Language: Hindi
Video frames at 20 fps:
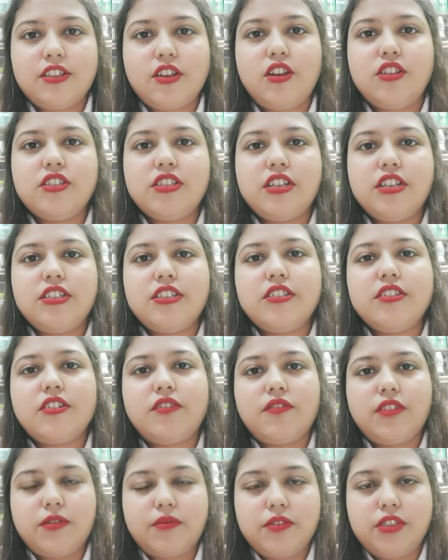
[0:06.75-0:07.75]
कंसल्टेंट
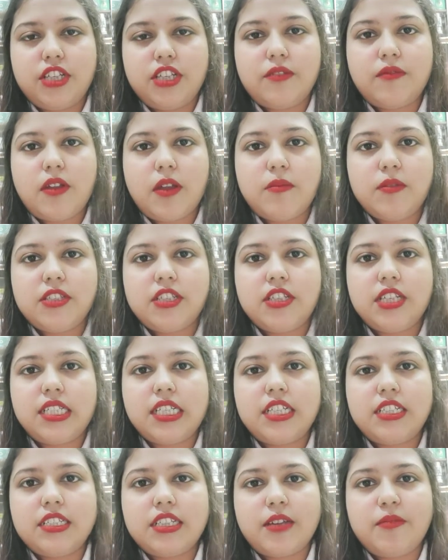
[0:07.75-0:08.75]
ऑफ अभिषेक
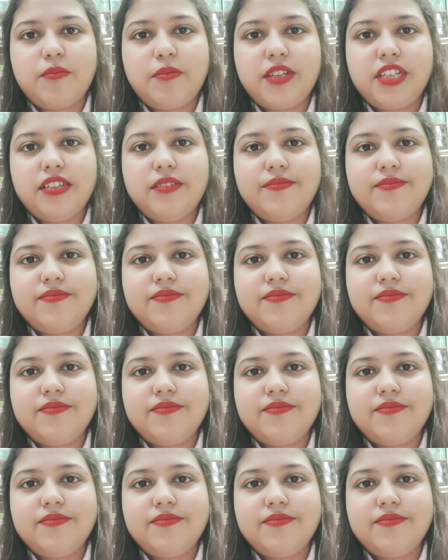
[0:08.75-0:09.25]
फार्मास्यूटिकल्स कंपनी